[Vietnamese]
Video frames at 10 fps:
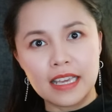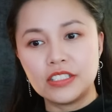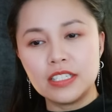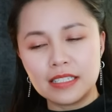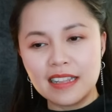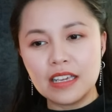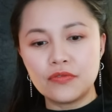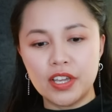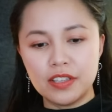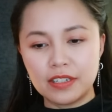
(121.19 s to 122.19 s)
là chi tiết
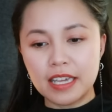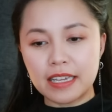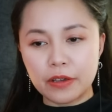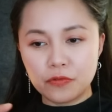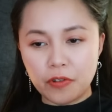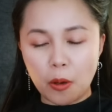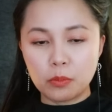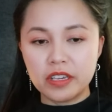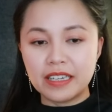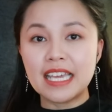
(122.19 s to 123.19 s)
về những cái căn
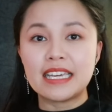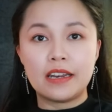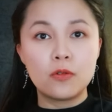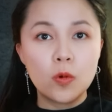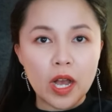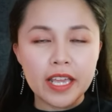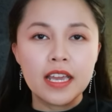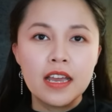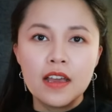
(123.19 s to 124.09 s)
phòng những cái cảnh quay